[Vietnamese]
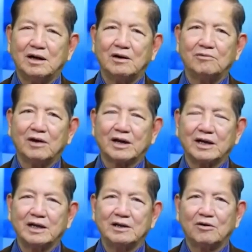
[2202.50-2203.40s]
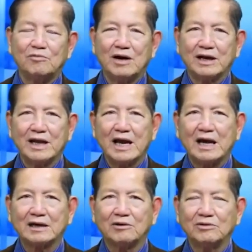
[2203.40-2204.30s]
Hungary, Romania
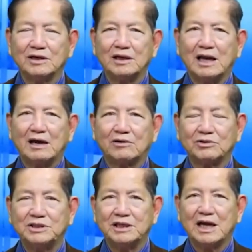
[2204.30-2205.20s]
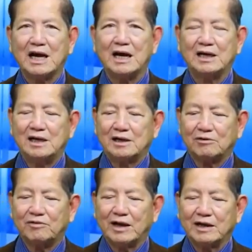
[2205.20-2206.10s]
cũng như là Russia
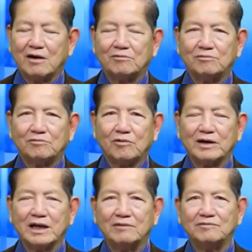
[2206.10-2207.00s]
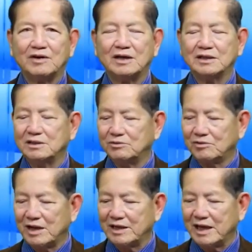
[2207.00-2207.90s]
cũng phải đồng quan điểm với
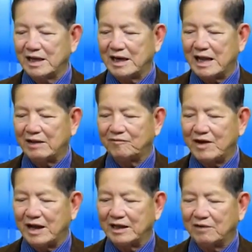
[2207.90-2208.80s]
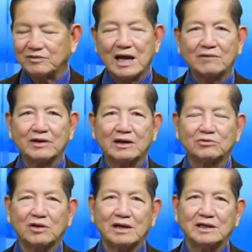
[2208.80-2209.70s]
Ukraine là phải hợp tác với nhau
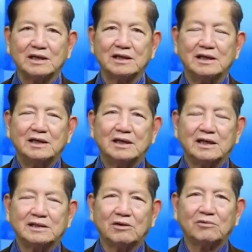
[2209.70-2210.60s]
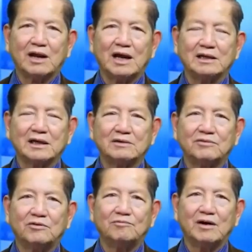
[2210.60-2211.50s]
toàn diện để chống lại những cái
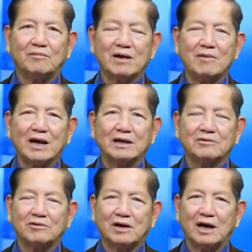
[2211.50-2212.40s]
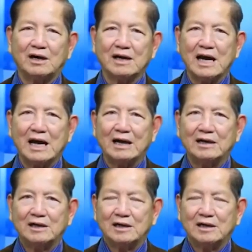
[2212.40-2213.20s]
vụ mà máy bay của Nga